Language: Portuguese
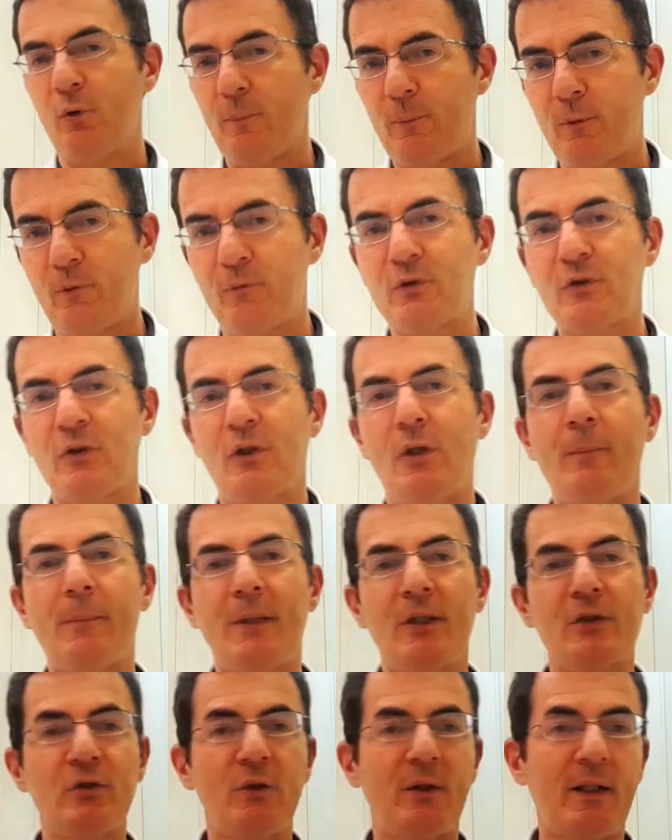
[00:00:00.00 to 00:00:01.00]
profissional para
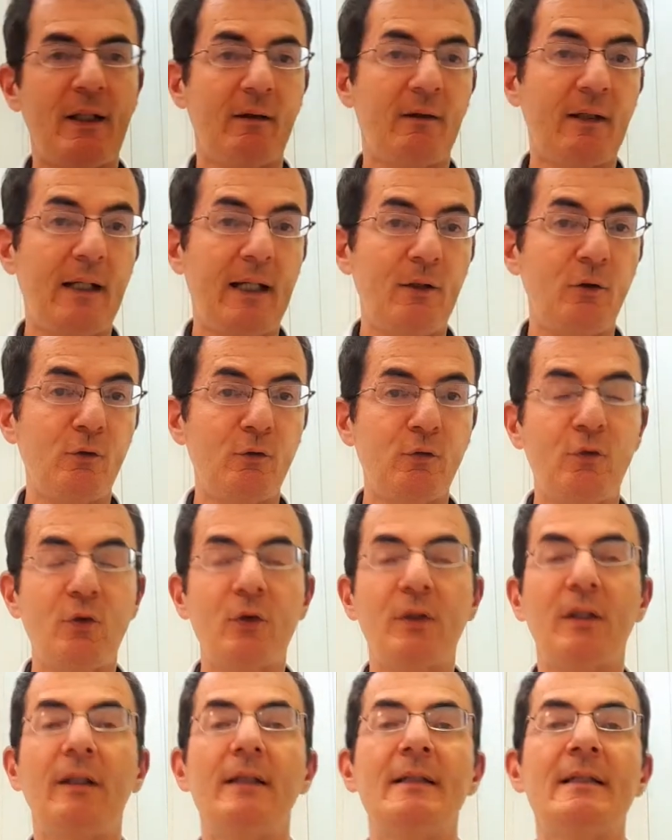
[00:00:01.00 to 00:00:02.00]
te orientar no
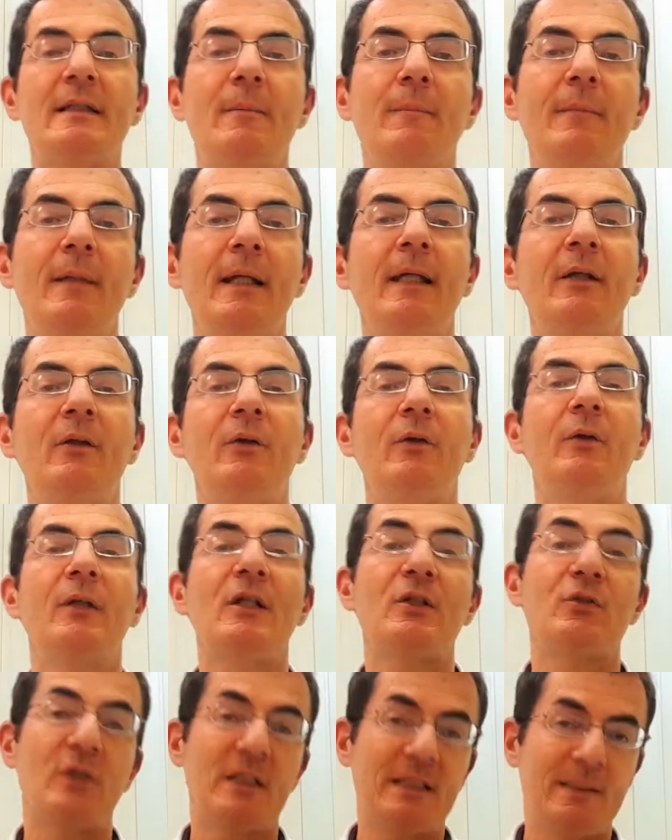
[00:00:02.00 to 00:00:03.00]
fortalecimento das
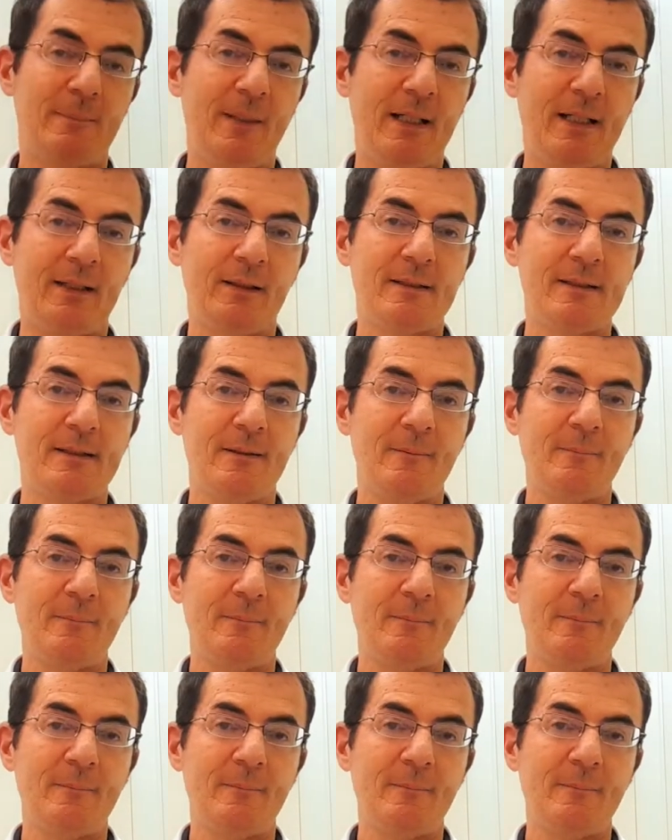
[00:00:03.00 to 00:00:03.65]
suas pernas.